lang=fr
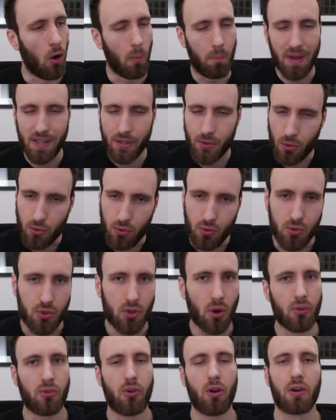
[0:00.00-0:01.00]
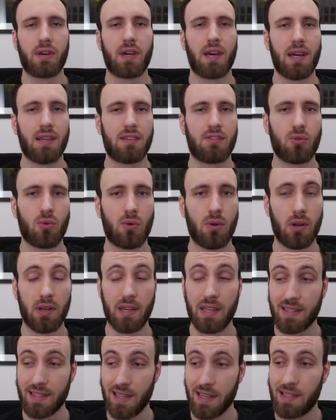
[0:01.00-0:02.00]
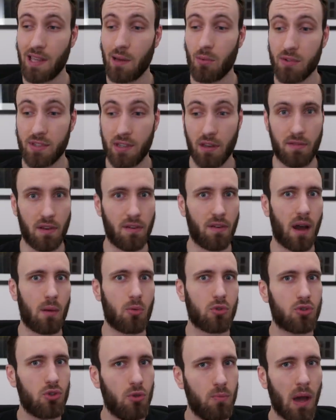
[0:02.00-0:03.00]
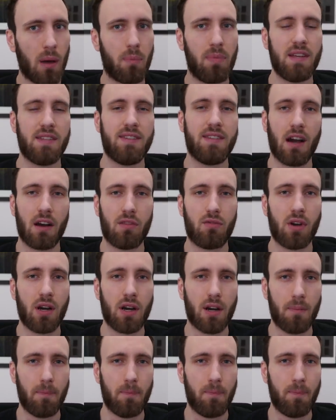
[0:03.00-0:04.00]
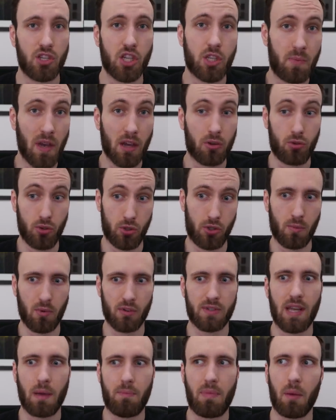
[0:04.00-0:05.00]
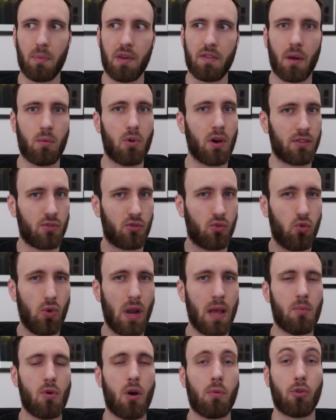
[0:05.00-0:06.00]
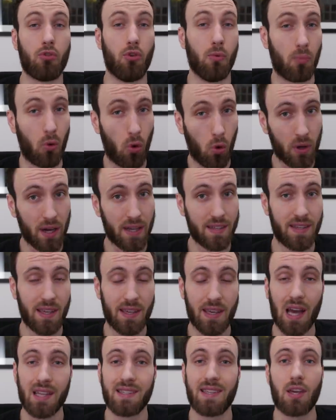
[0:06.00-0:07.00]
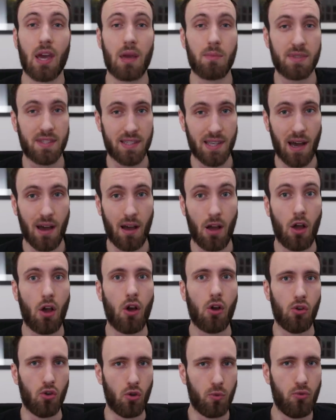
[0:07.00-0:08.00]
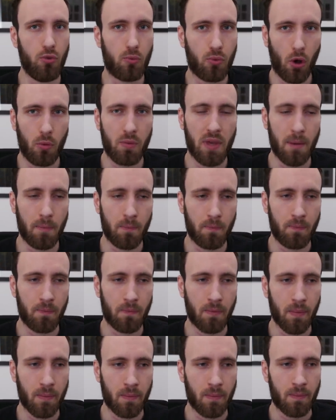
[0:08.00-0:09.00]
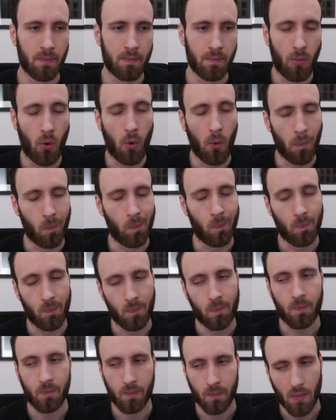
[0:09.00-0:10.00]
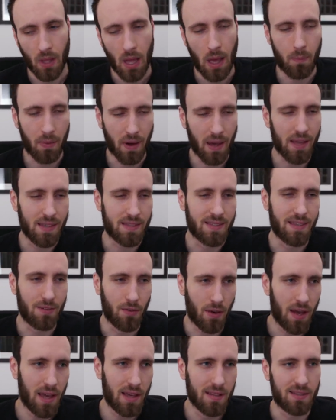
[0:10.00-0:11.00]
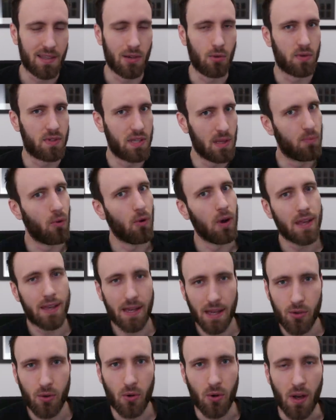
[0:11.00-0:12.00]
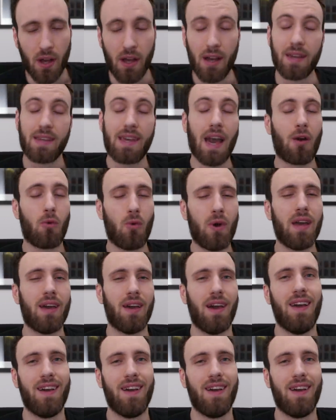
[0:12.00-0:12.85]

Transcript: en passant du temps dans leur création et sincèrement ça fait vraiment super plaisir à voir. J'espère justement que ça a permis vraiment à tous les membres de progresser car c'est quand même ça le but premier. Bon, après, c'est vrai, c'est aussi pour les cadeaux. Car ouais,